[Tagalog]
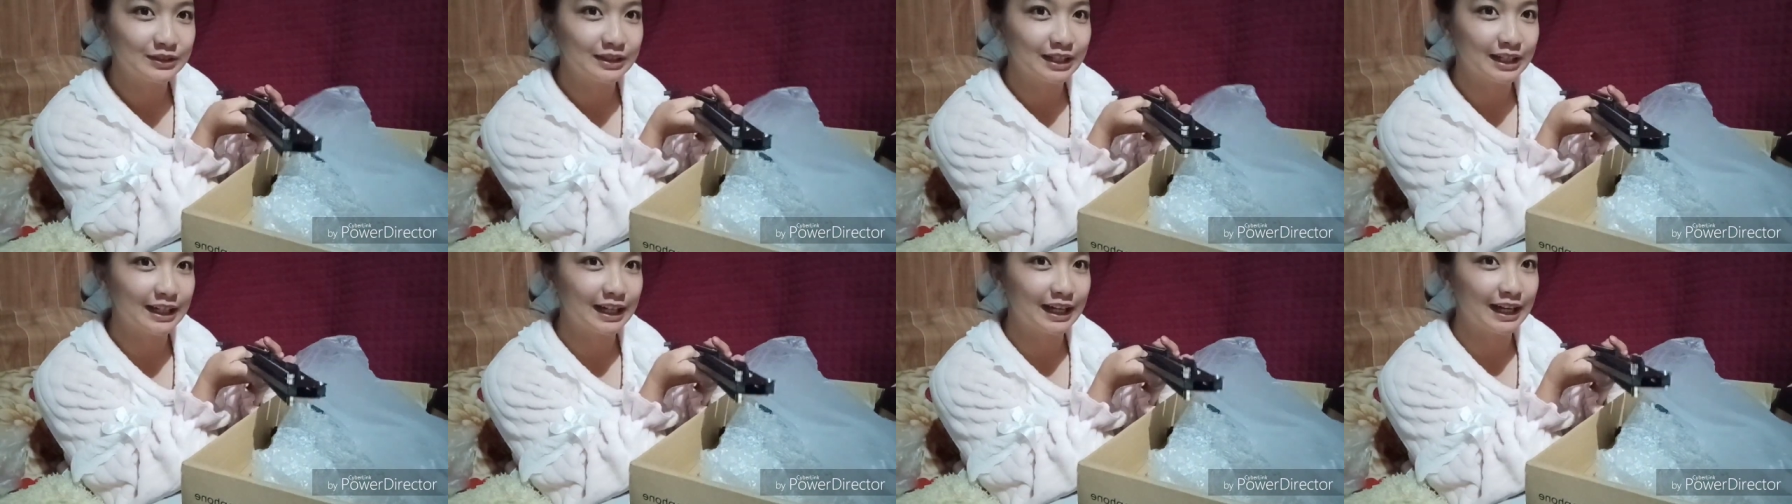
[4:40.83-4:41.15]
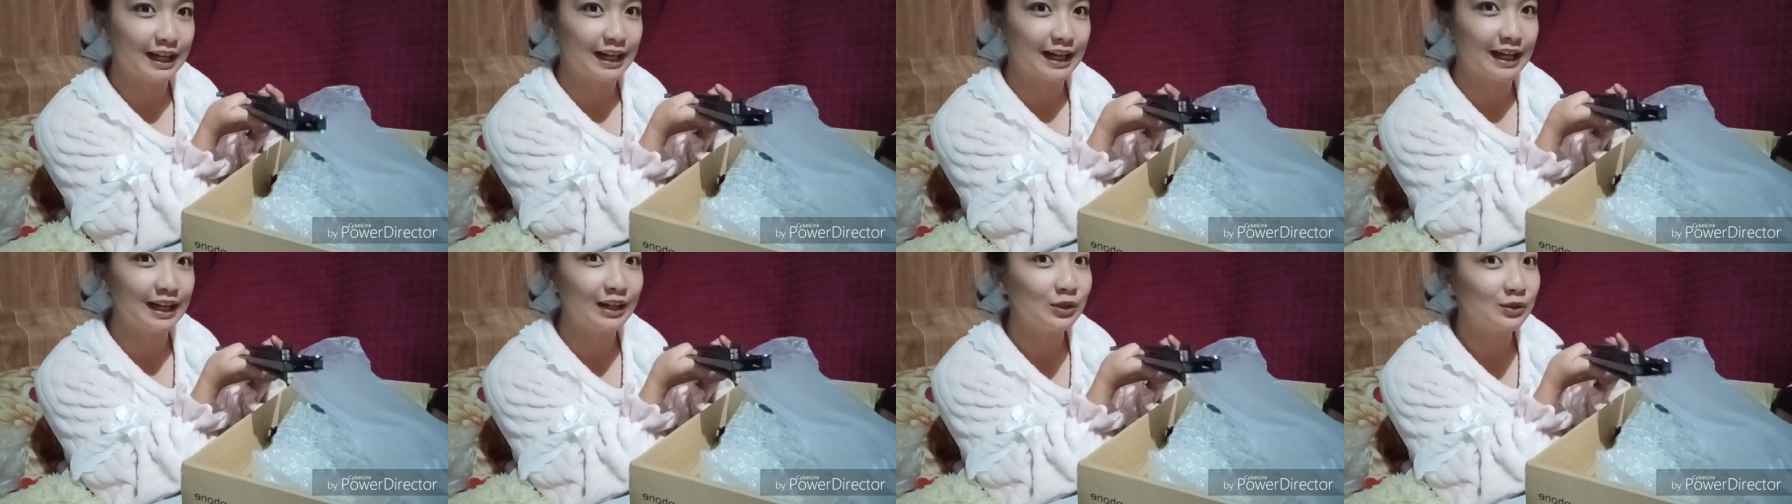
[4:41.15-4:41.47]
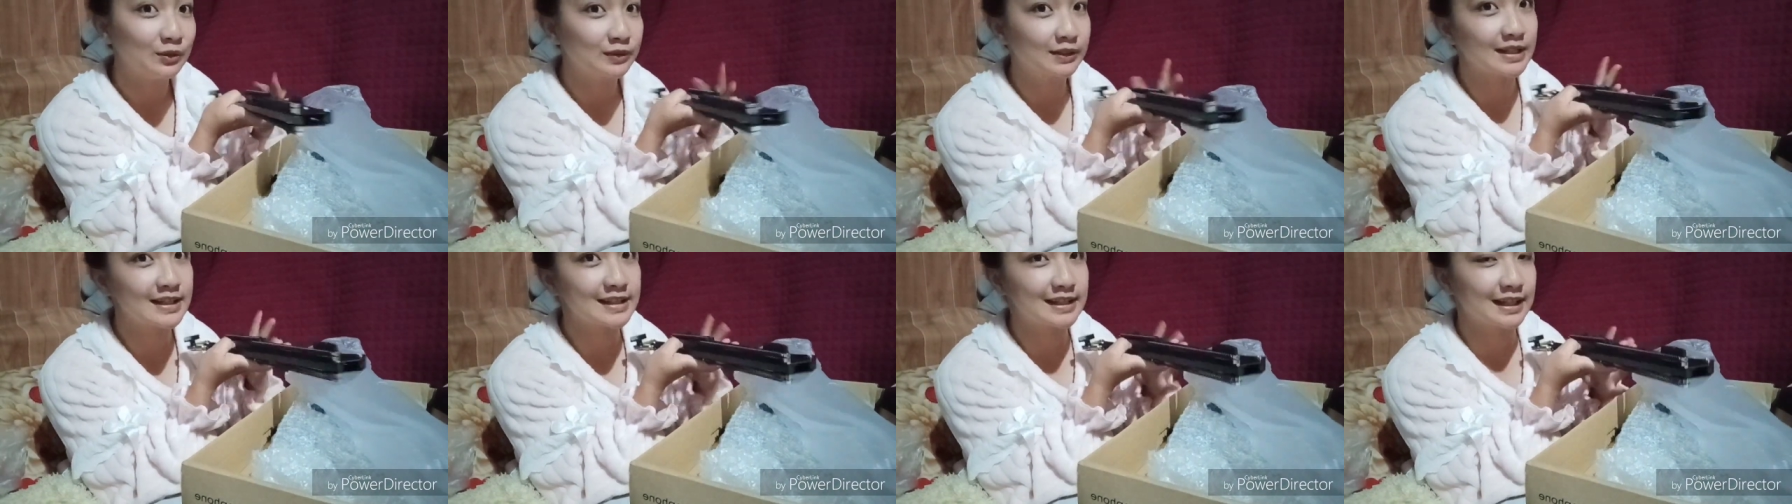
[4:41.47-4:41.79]
ko na lang ha
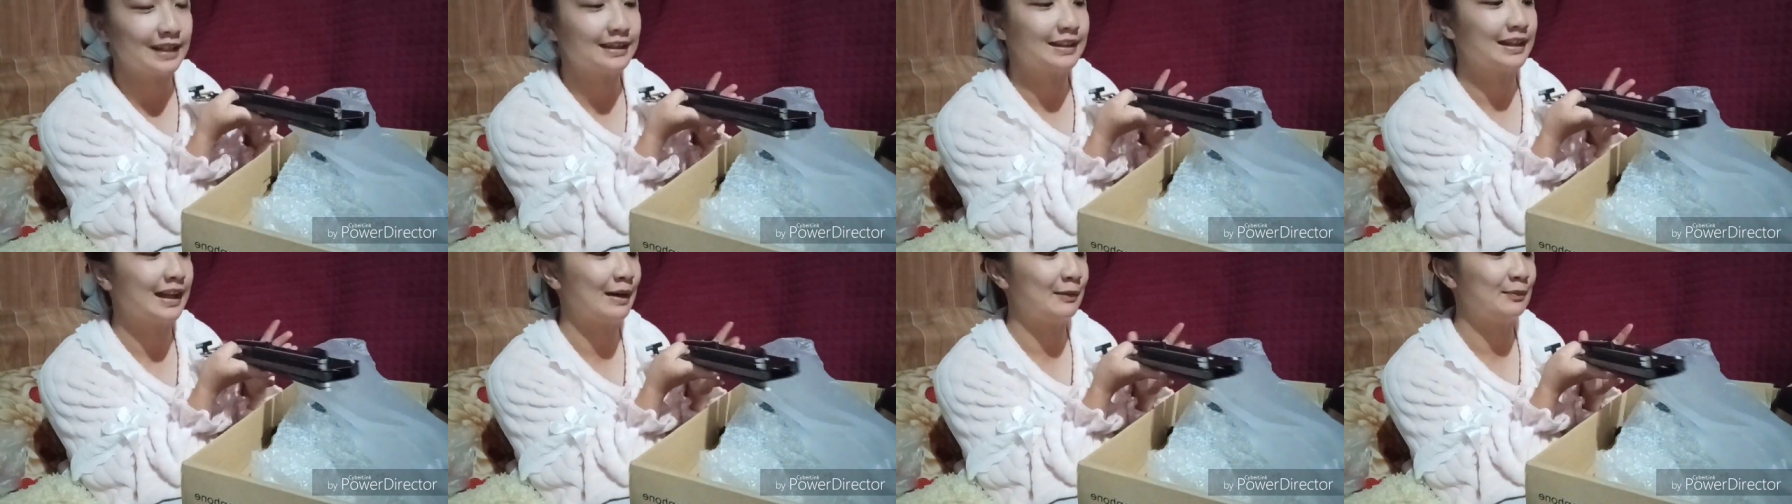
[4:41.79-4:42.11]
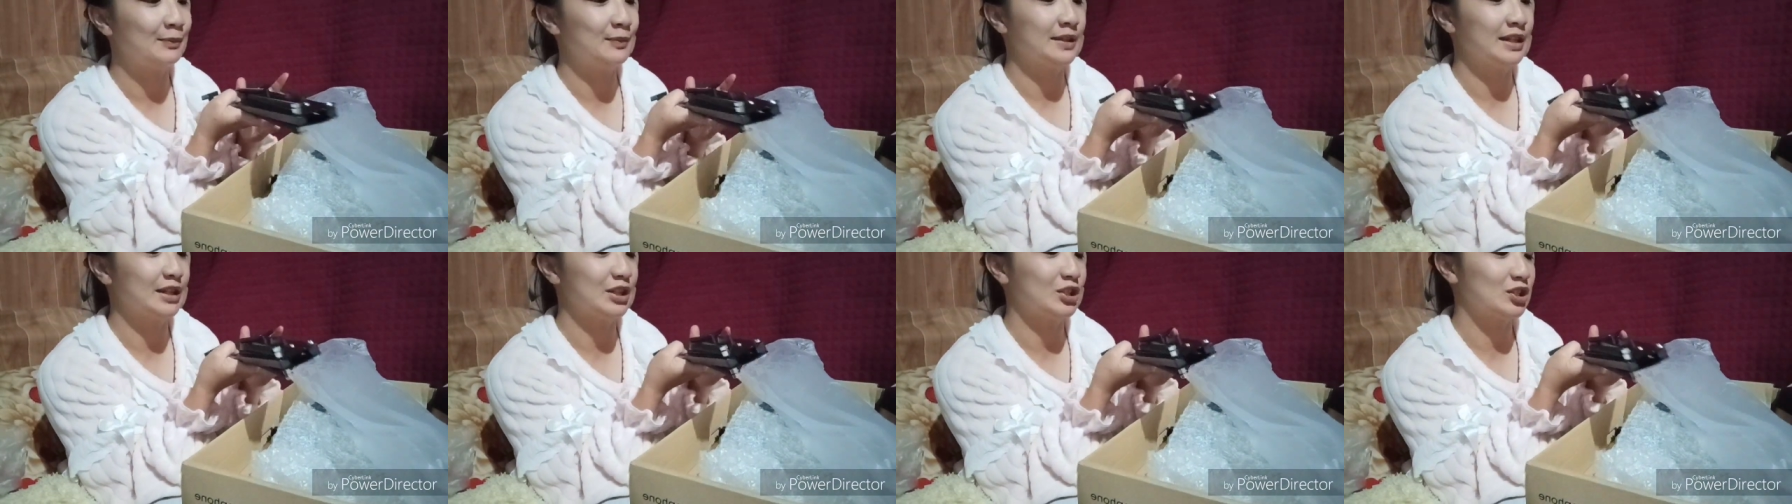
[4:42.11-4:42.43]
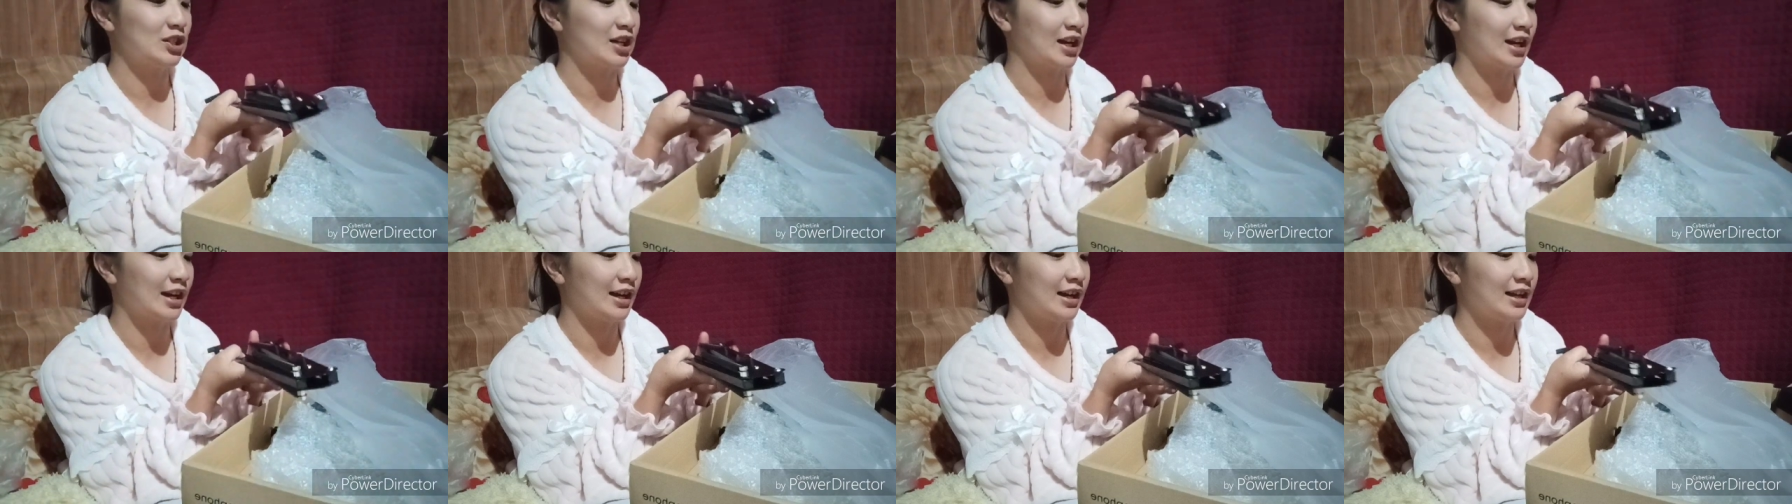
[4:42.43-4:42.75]
kung na-set up na
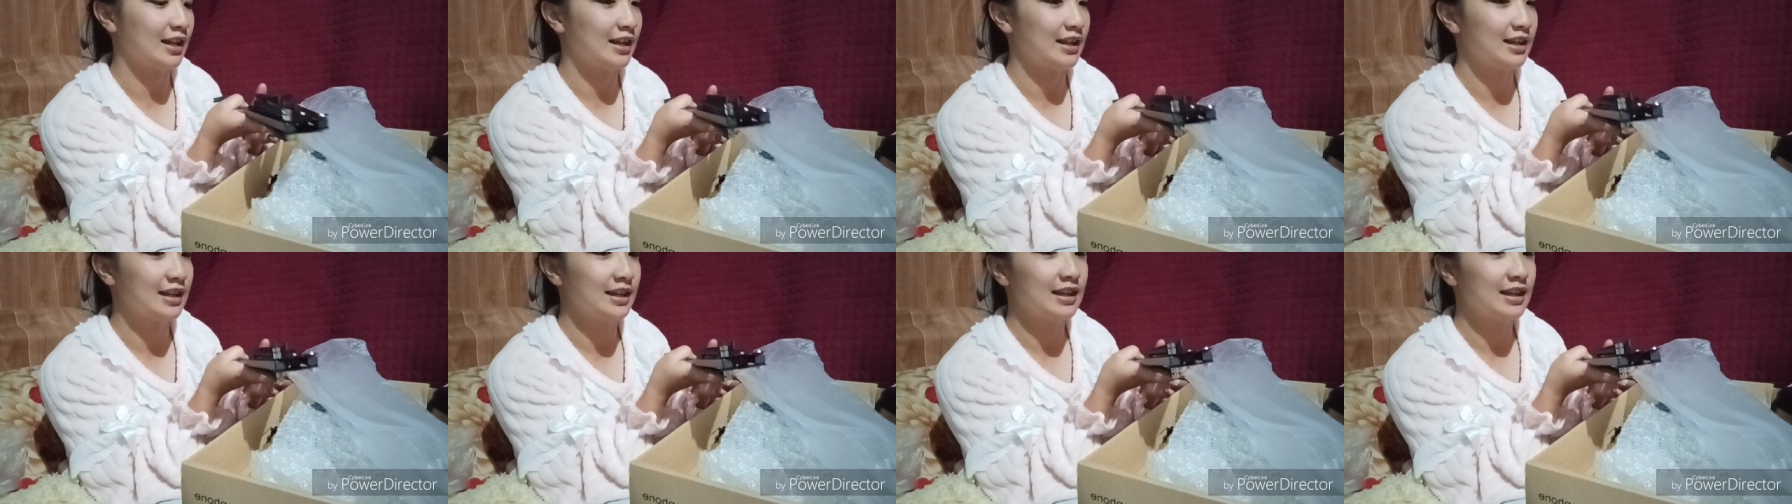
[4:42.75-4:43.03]
siya.